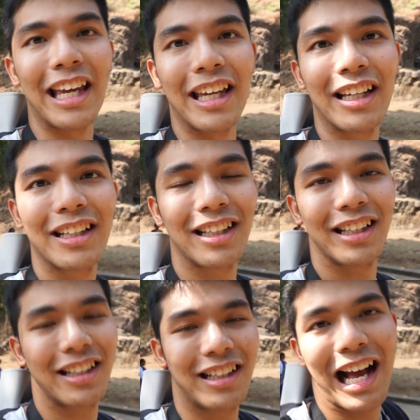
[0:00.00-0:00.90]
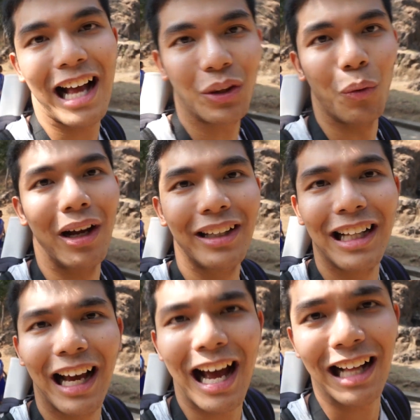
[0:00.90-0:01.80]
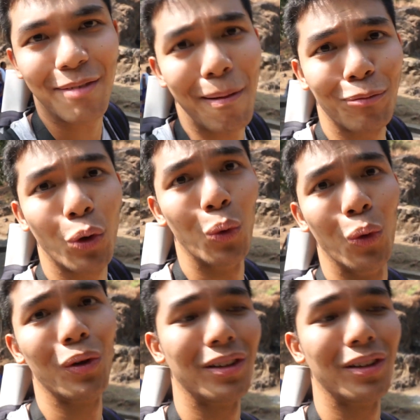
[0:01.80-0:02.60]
ยค่าตั๋วในราคาที่แบบถูก